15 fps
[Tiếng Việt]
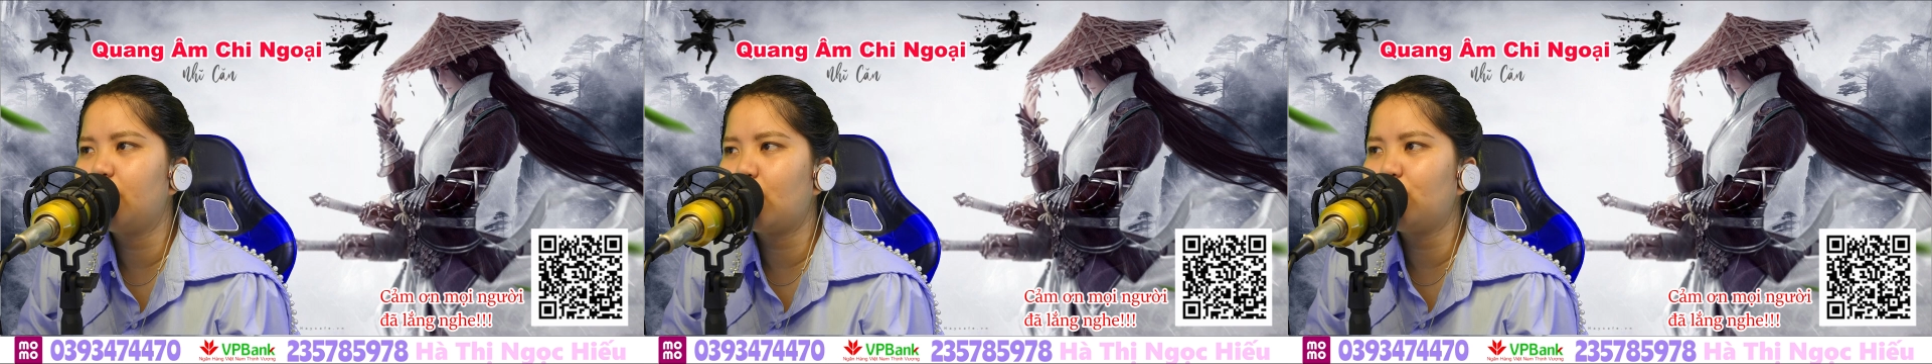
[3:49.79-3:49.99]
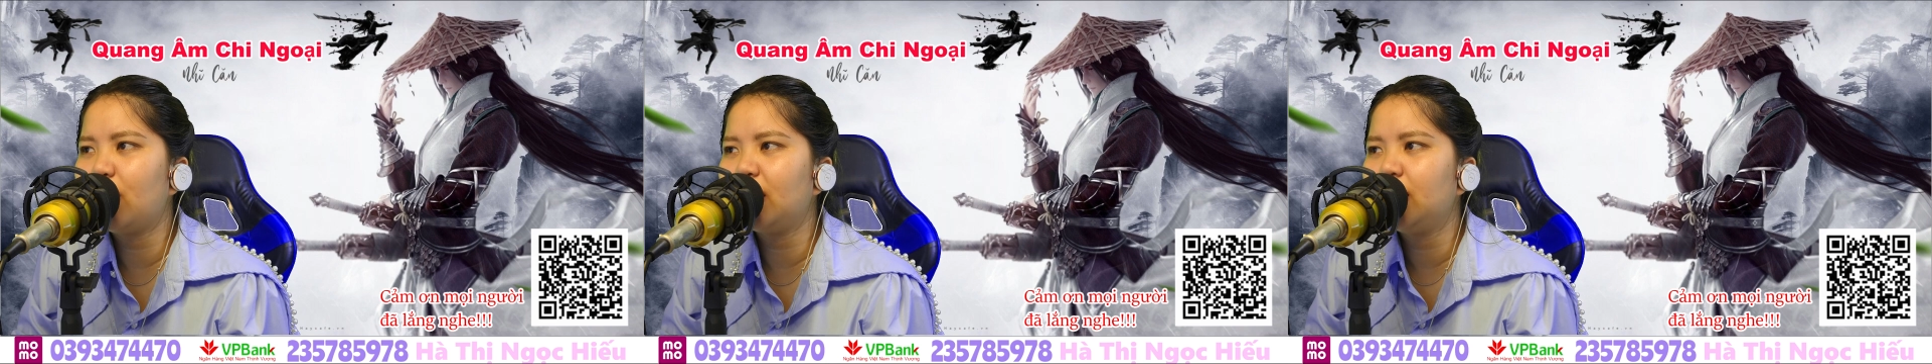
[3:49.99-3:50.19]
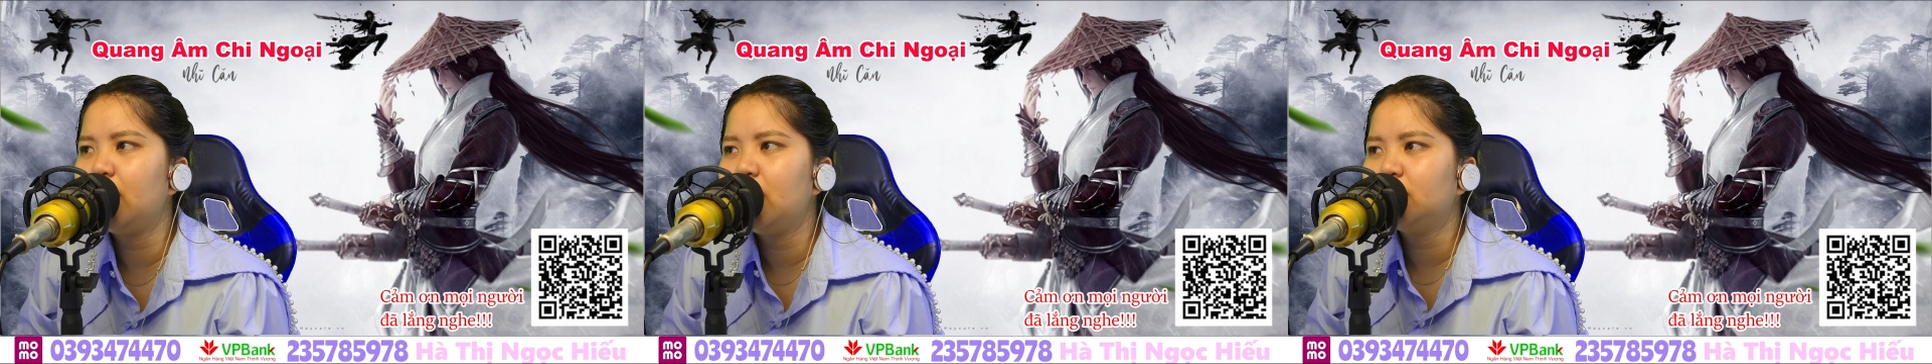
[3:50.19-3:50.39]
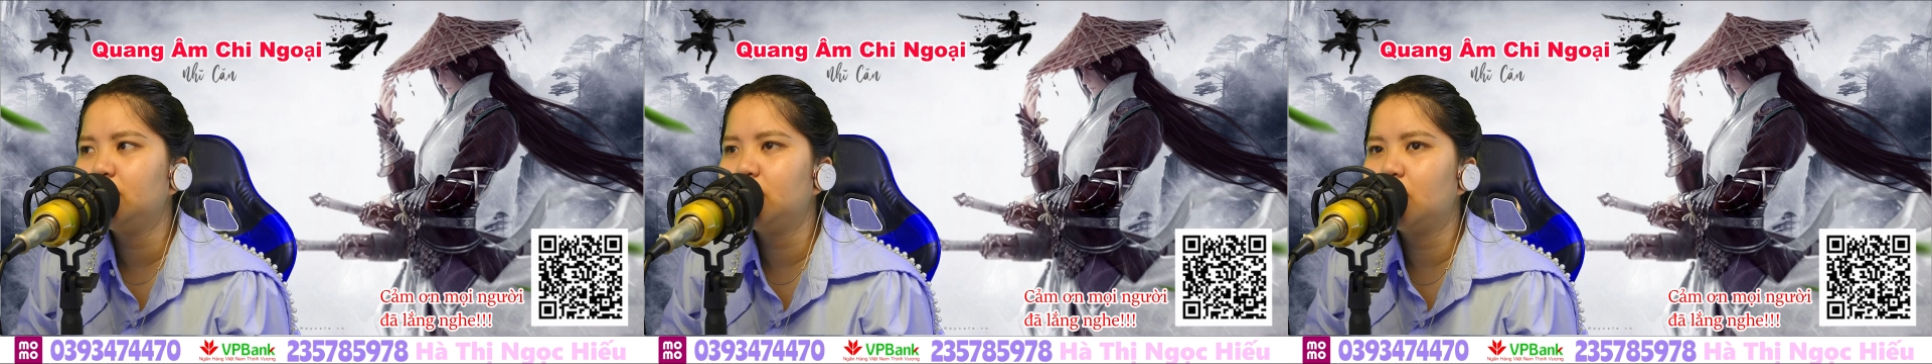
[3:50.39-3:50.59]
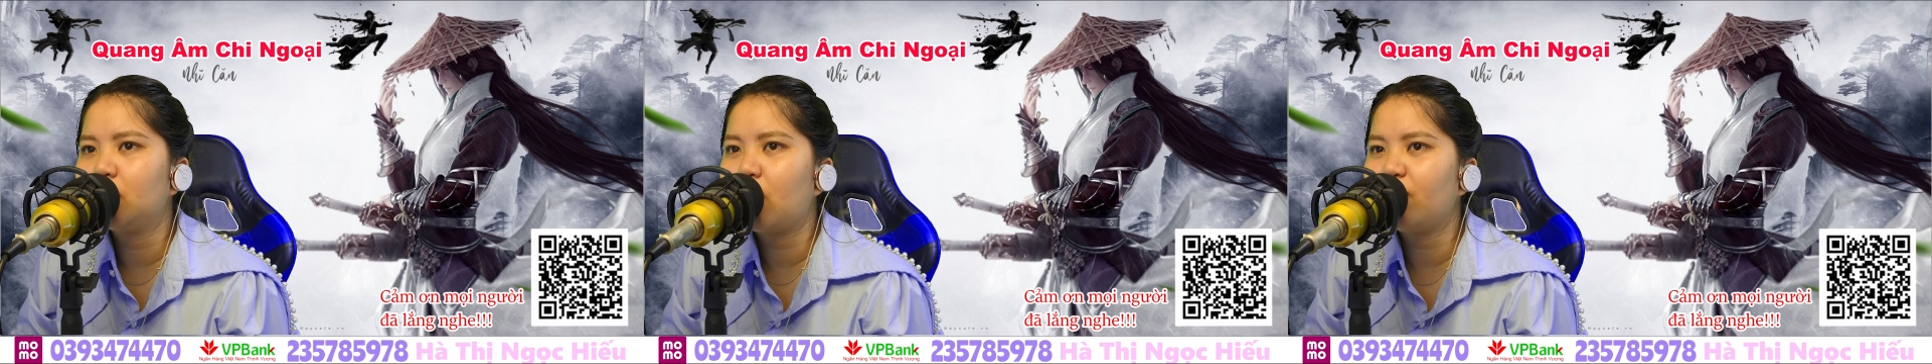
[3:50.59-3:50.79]
dần mỏng manh
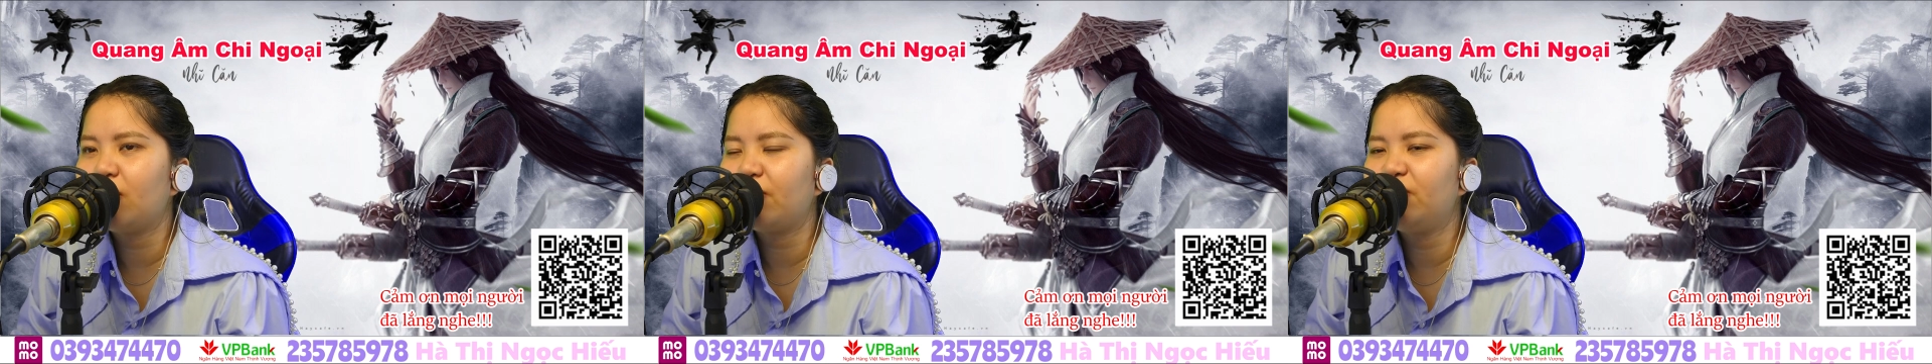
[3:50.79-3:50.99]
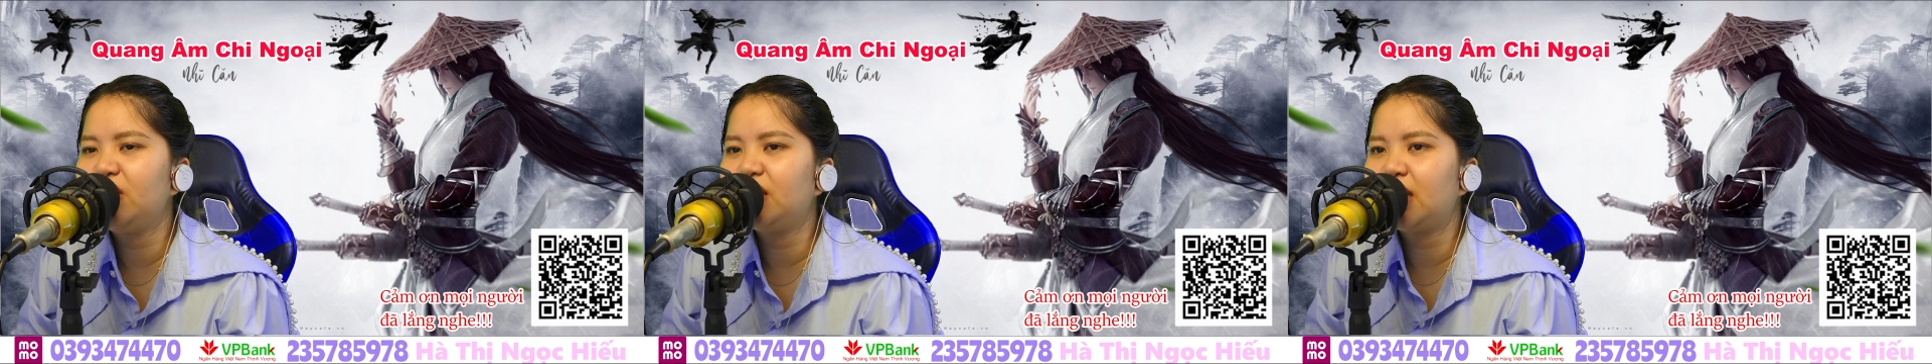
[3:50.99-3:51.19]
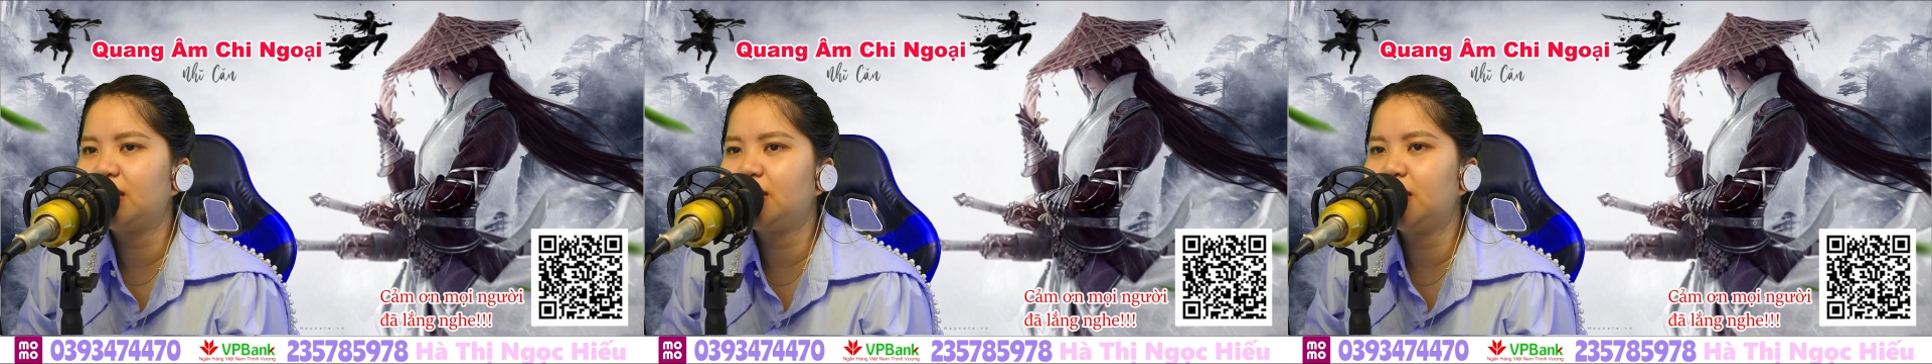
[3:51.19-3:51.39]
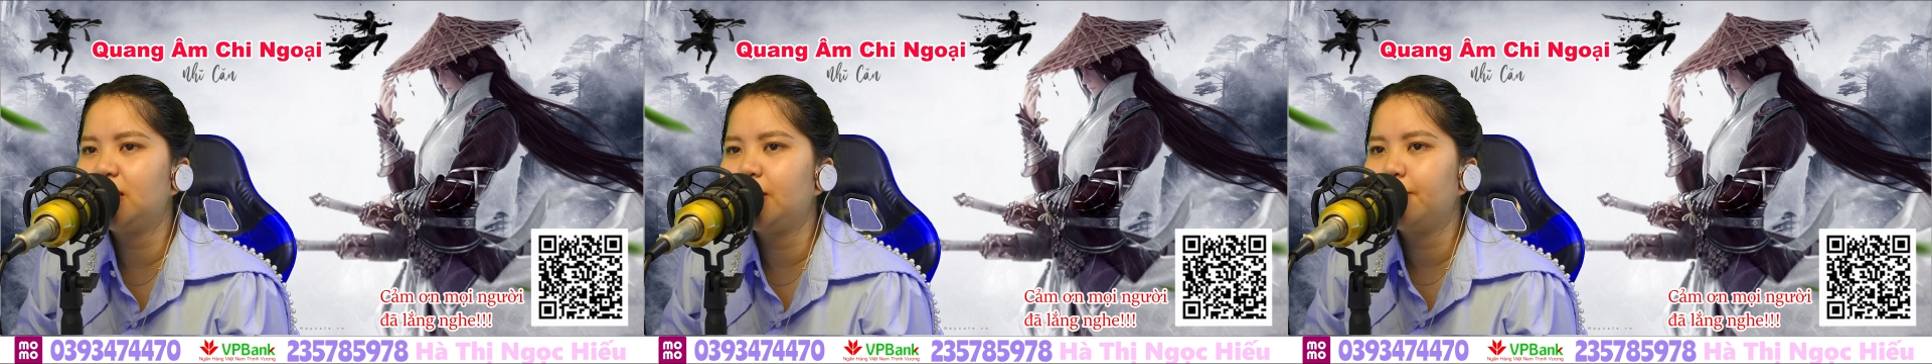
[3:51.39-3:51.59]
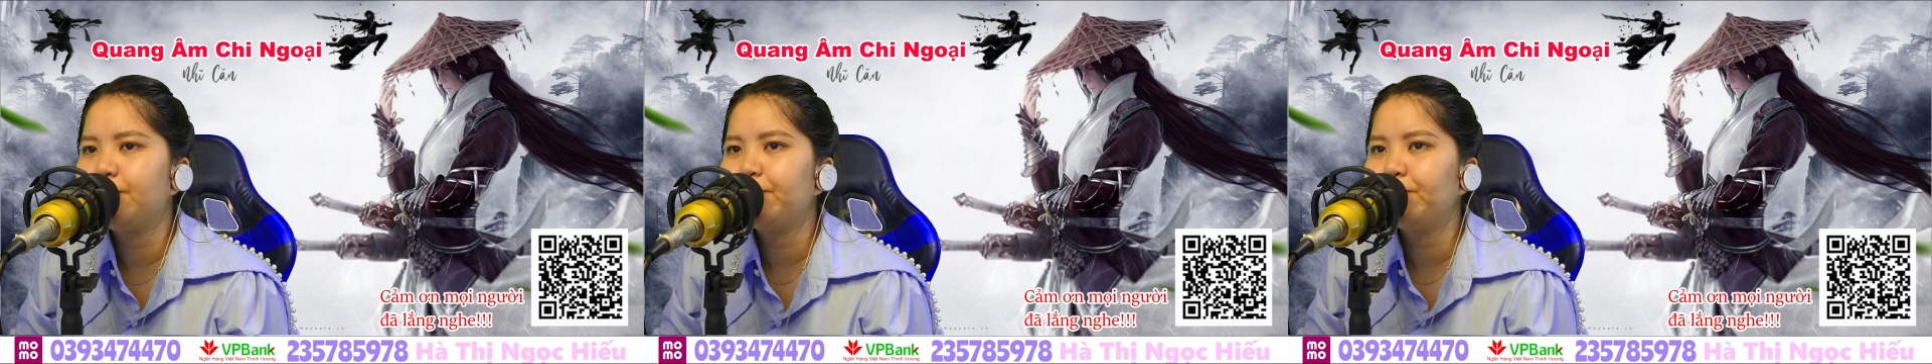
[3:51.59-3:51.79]
rời khỏi phạm vi thành
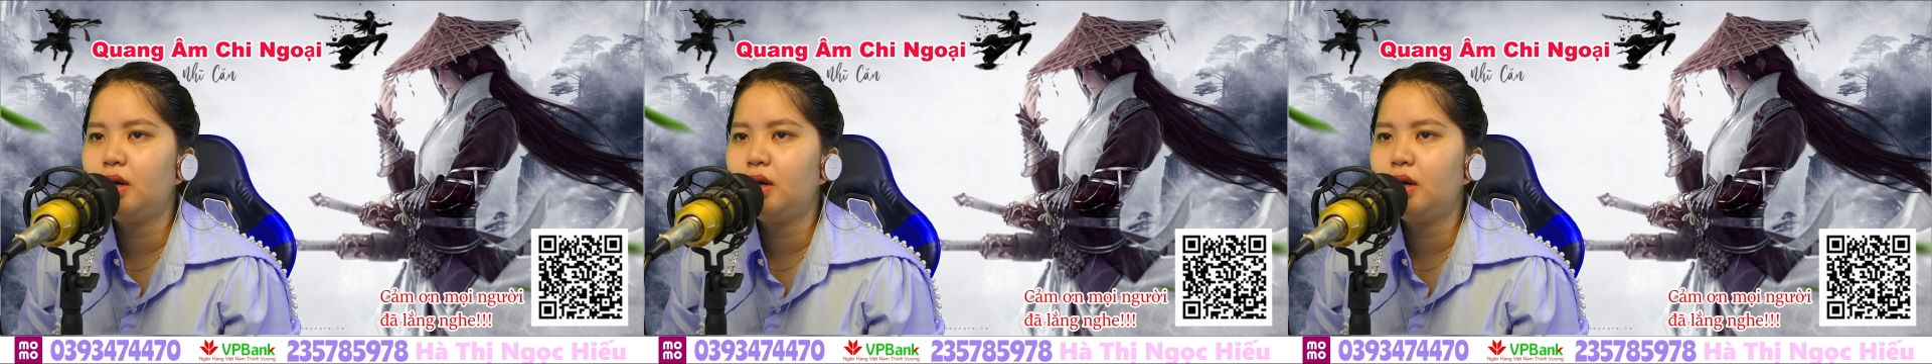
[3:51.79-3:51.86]
trì.